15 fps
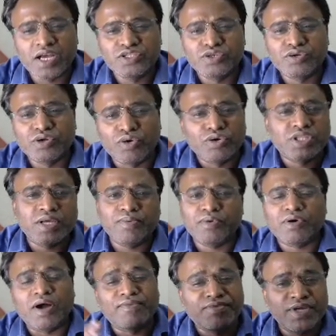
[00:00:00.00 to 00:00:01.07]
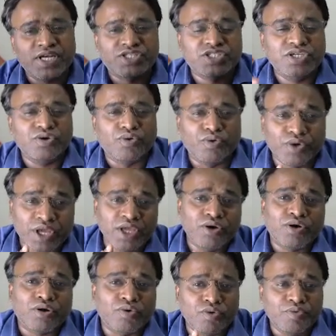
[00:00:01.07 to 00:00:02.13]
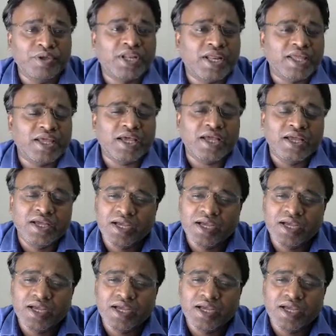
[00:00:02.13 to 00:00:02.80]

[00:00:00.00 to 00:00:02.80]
जो ग्रोथ है वो काफ़ी अच्छी होगी और हो भी रही है